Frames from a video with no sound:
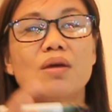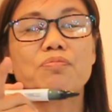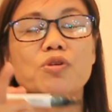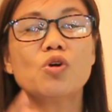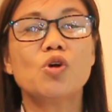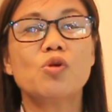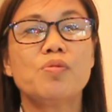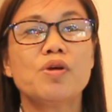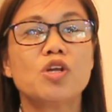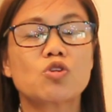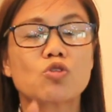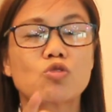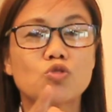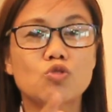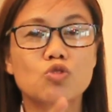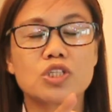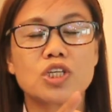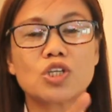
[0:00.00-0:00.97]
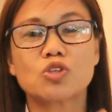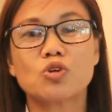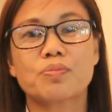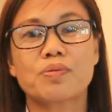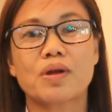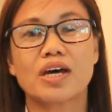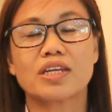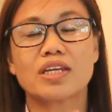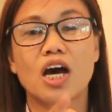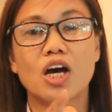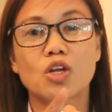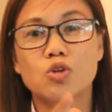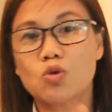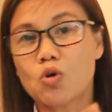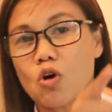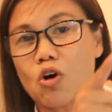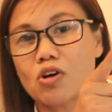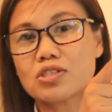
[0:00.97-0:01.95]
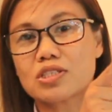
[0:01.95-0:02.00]
if you will be introducing new product,
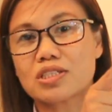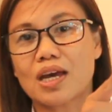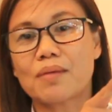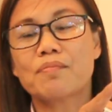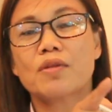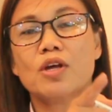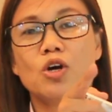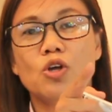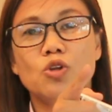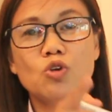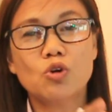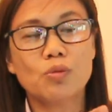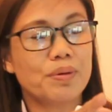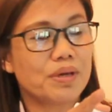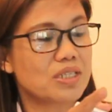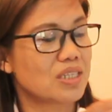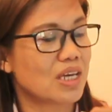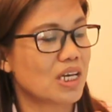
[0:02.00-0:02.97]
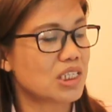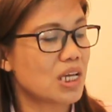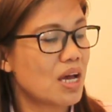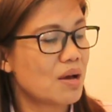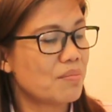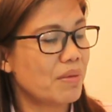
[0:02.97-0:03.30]
new concept, new business,